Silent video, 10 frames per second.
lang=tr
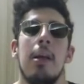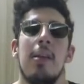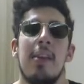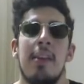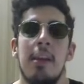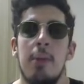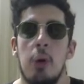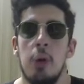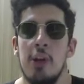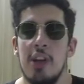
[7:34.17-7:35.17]
satılabilir
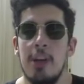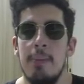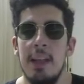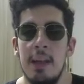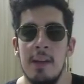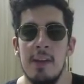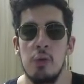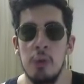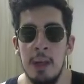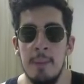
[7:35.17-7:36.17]
olacak bilginize
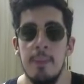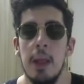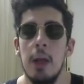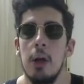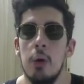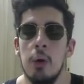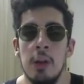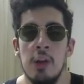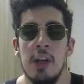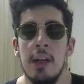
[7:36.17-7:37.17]
sunayım.
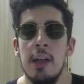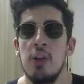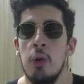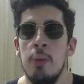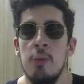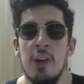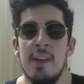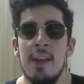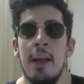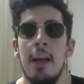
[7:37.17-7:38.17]
Onun dışında arkadaşlar
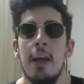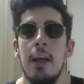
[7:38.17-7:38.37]
önümüzdeki sene